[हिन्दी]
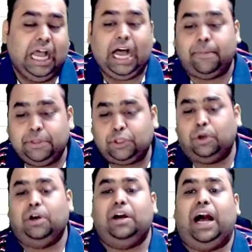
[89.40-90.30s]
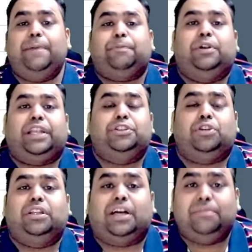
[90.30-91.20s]
अब तो आपको
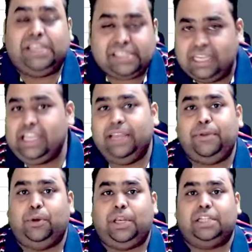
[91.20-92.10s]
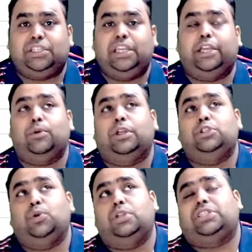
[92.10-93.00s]
टेंशन कम इसीलिए भी होना चाहिए क्योंकि
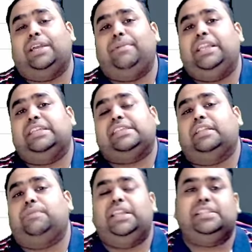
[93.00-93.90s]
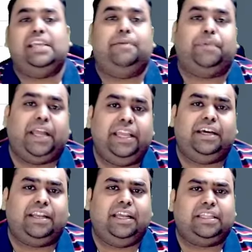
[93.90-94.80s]
जो छह महीने सात महीने से आप पढ़ाई
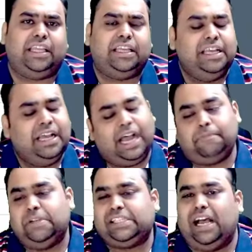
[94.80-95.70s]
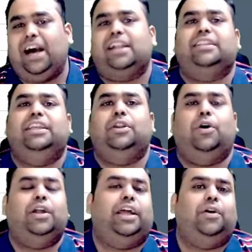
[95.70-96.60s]
कर रहे थे अब बस आठ दिन
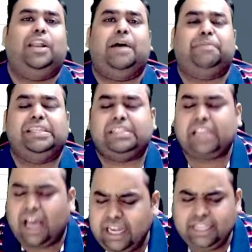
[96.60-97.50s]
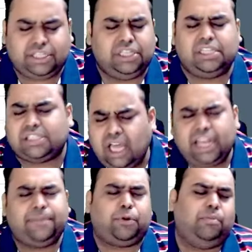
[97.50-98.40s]
और है और आपके सारी चीजें
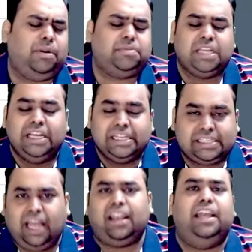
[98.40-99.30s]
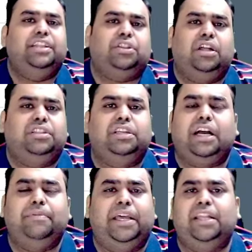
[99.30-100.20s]
सारे प्रॉब्लम्स सारा इतना दिन
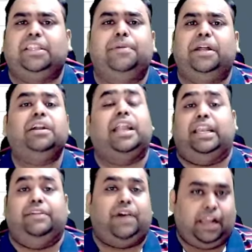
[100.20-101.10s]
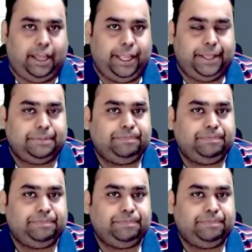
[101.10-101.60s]
का मेहनत अब रंग लाने वाला है